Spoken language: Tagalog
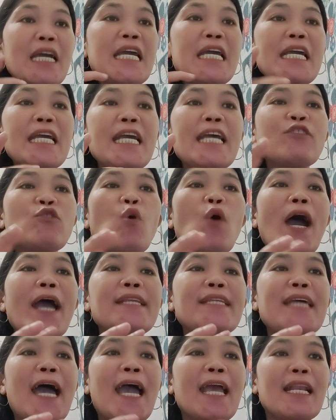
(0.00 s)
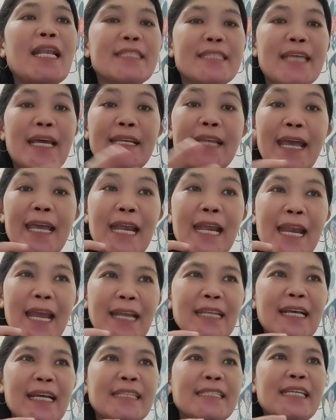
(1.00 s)
Ito ay dahil sa
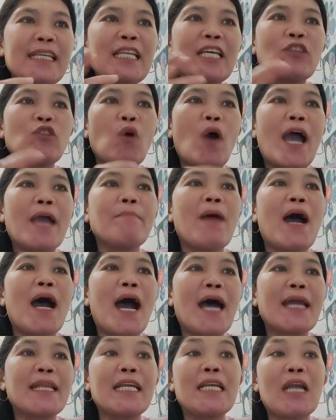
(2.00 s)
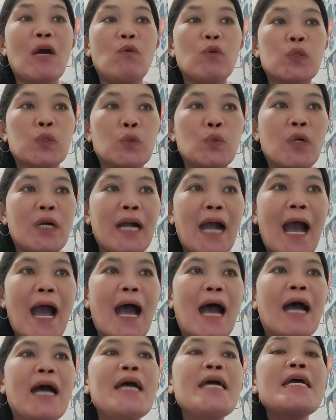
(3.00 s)
dahilan kasi nito ay maaring nausog
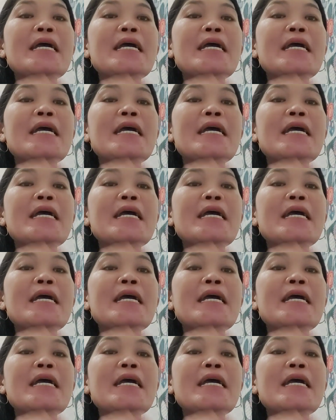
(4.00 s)
ka.